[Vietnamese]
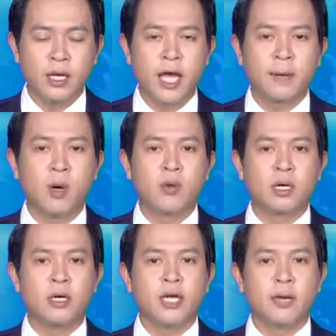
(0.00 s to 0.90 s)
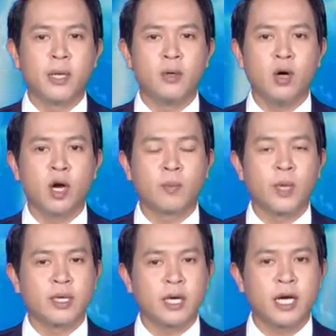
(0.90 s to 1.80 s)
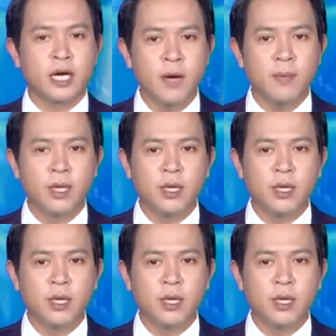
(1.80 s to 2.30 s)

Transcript: và bầu cử đại biểu Hội đồng nhân dân các cấp